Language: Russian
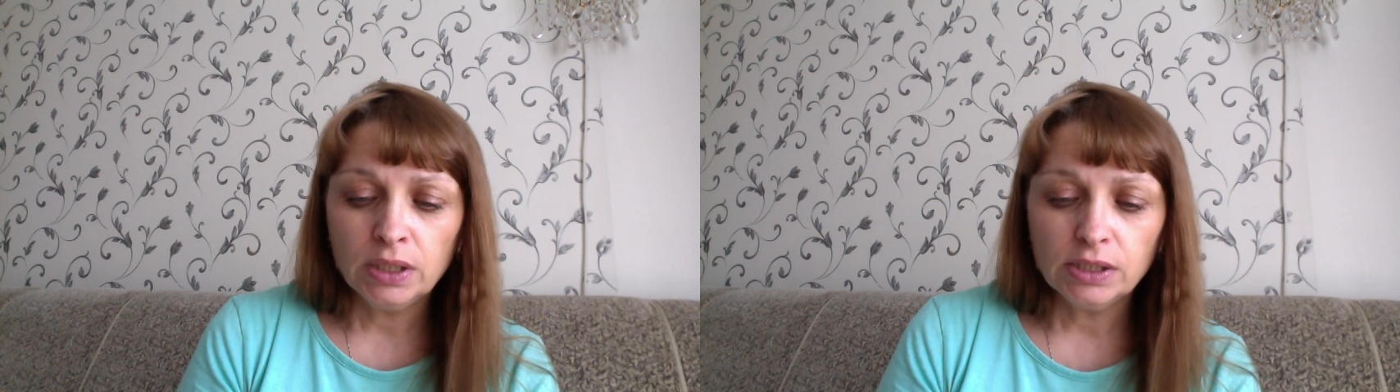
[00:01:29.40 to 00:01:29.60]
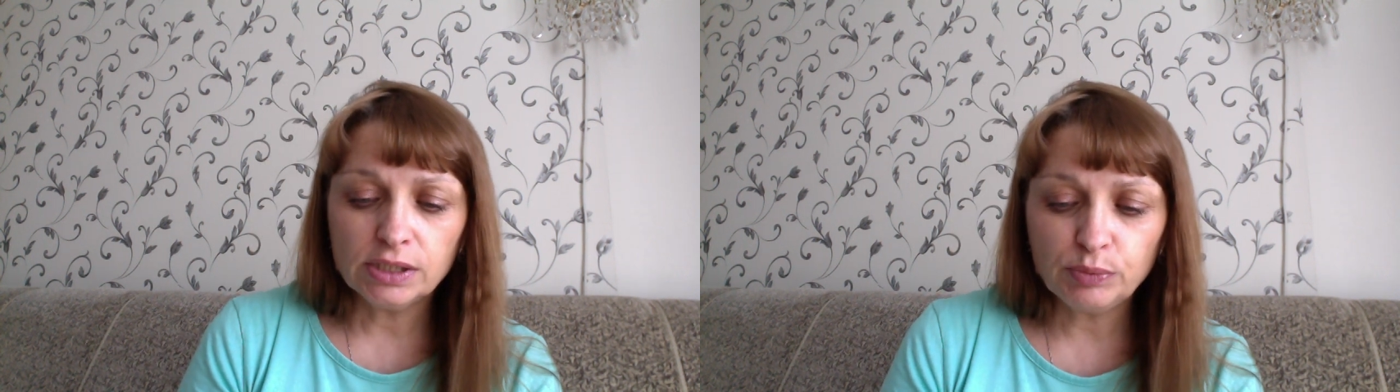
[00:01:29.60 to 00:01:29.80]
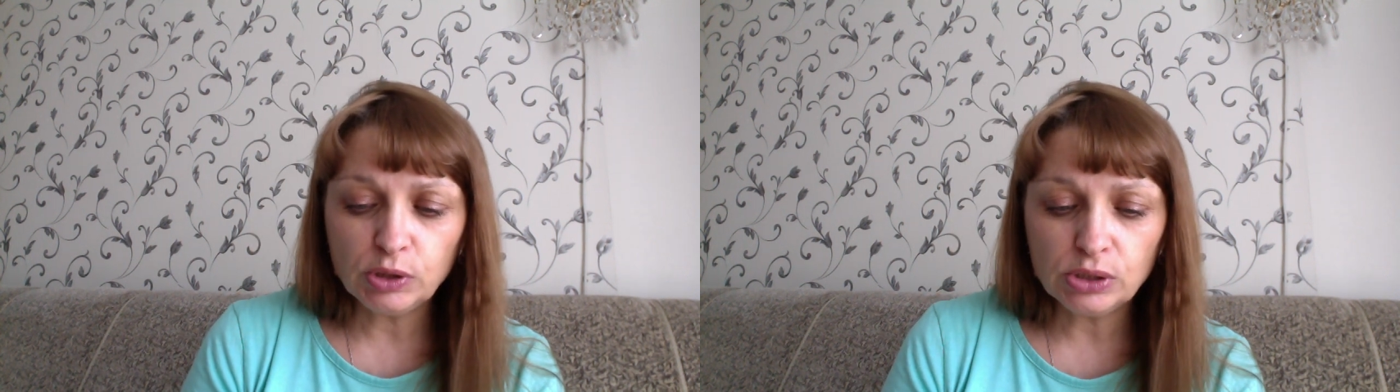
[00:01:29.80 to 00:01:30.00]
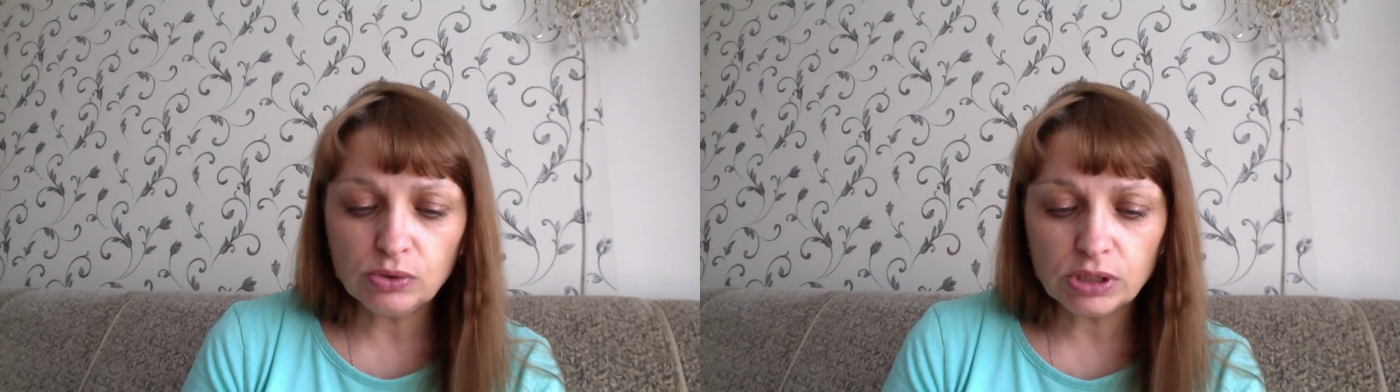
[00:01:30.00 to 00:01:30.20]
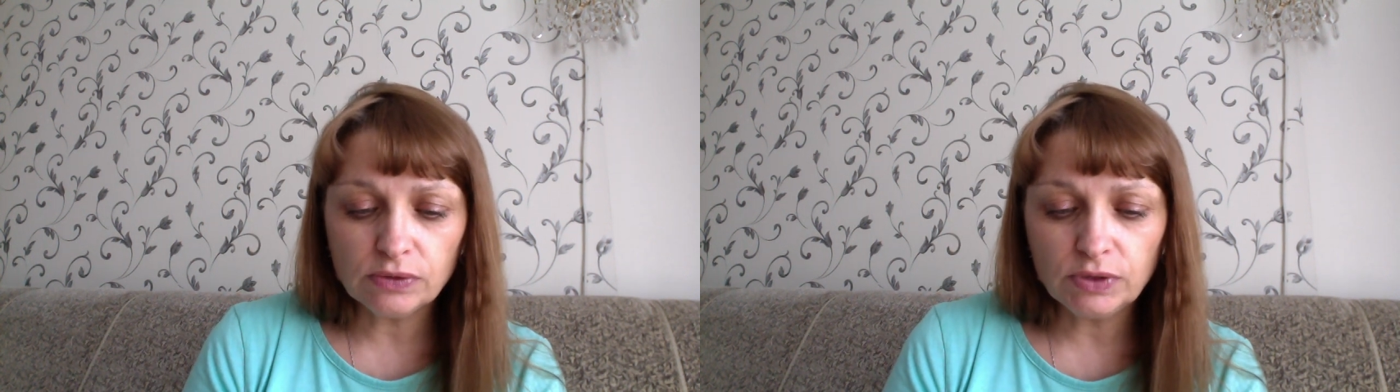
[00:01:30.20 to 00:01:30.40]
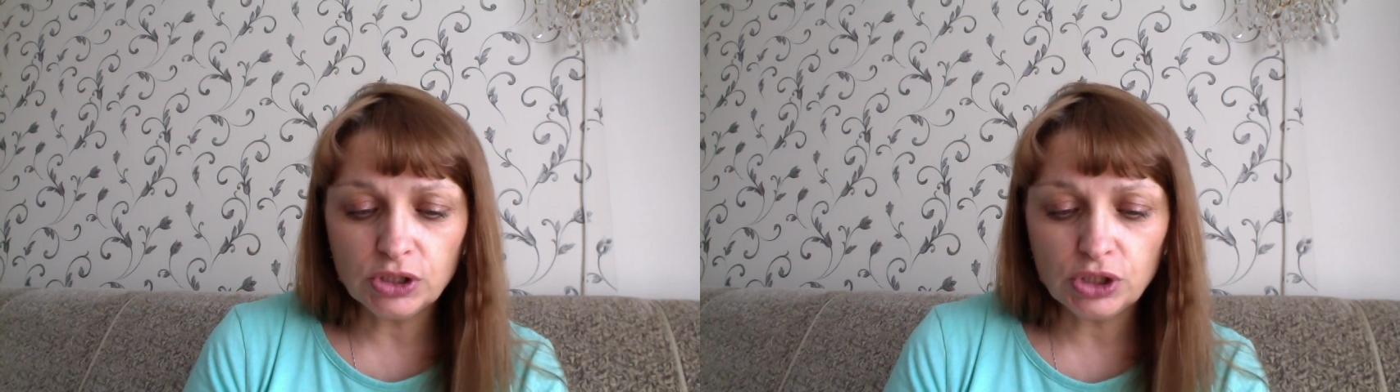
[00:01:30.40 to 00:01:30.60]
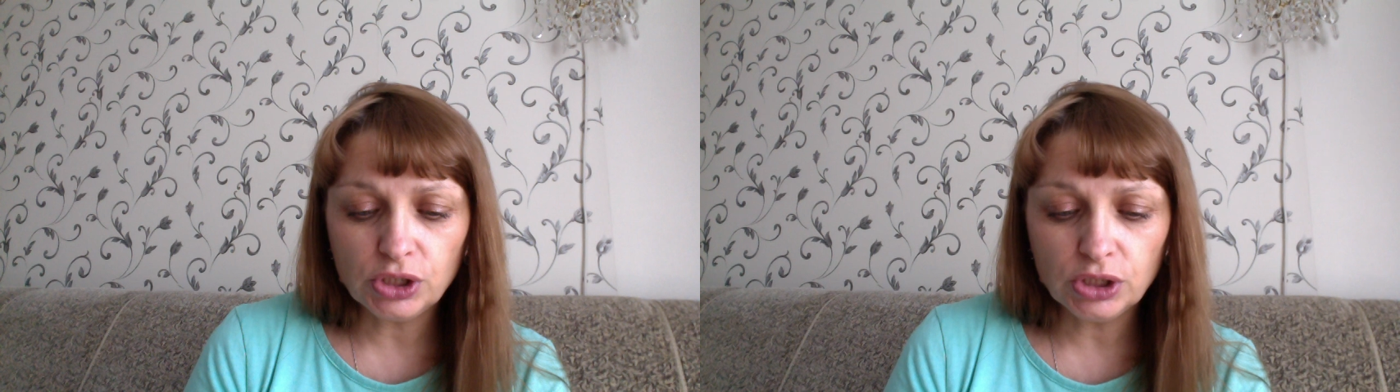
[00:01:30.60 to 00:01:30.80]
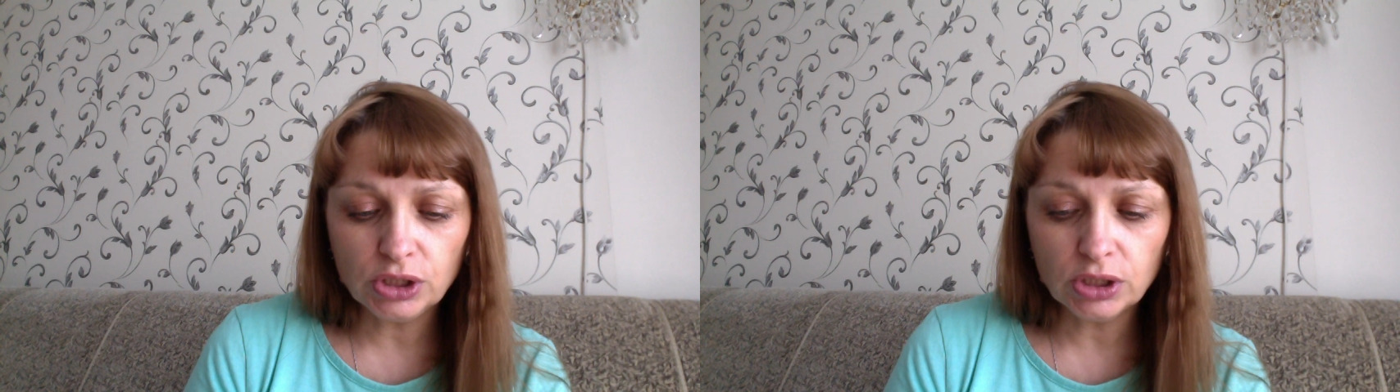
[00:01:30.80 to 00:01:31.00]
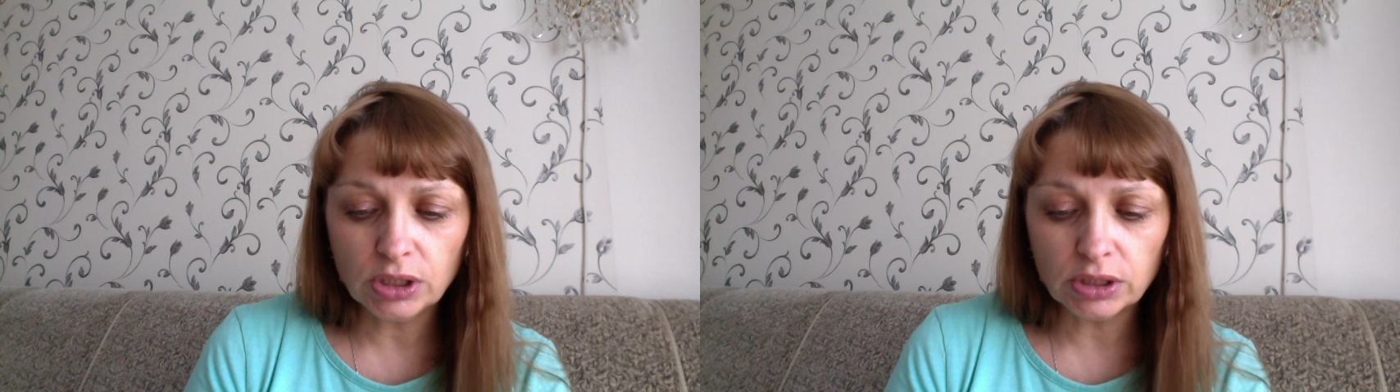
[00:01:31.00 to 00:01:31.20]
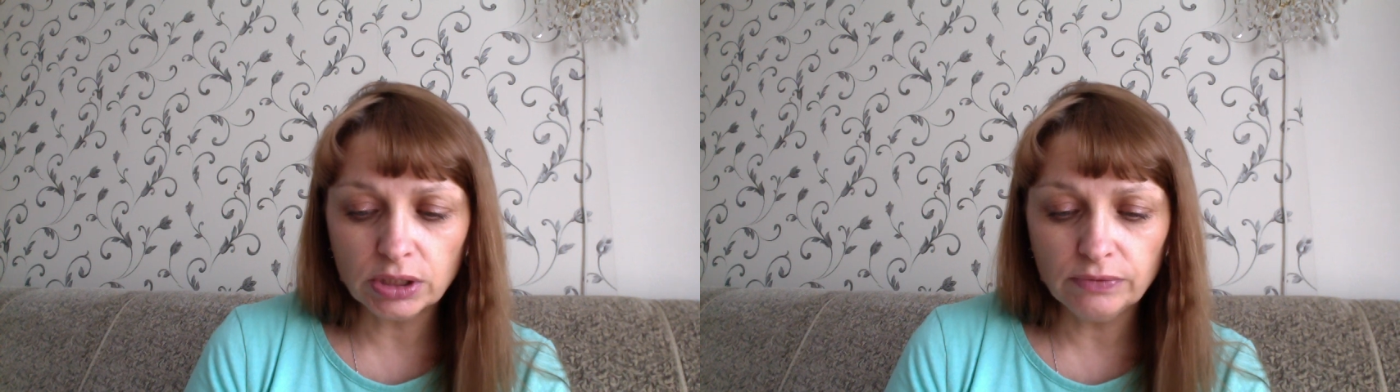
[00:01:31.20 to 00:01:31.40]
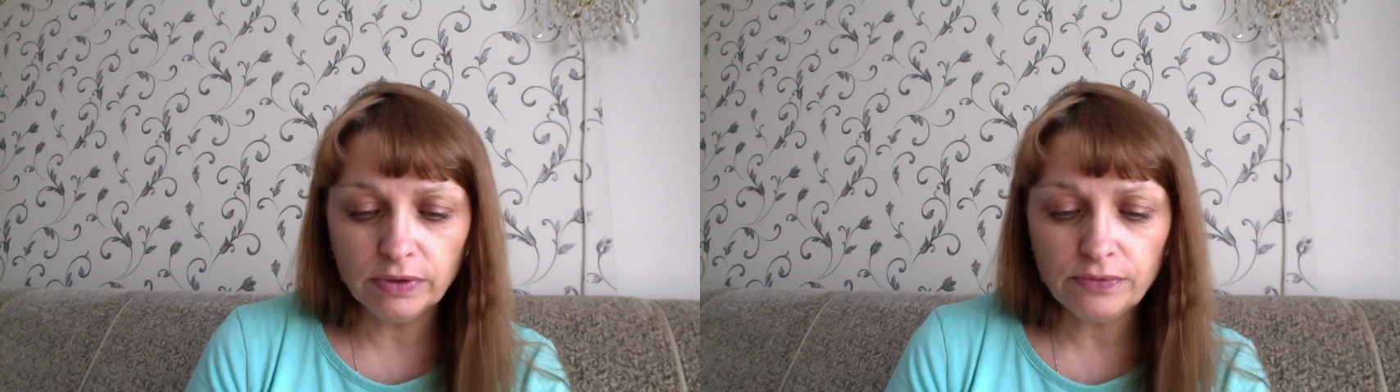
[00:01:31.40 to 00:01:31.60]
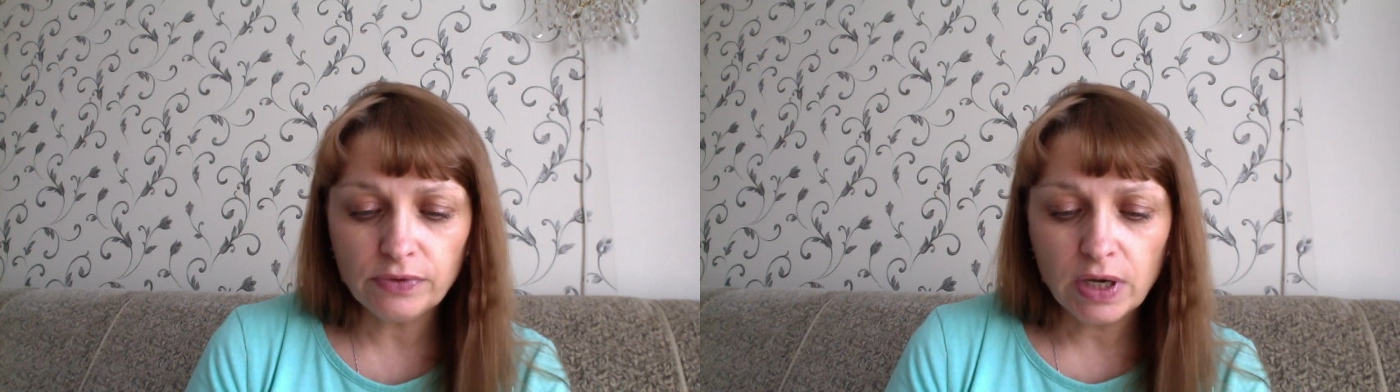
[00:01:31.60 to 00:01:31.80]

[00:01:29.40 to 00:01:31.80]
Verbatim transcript: Используется в лечении нарывов,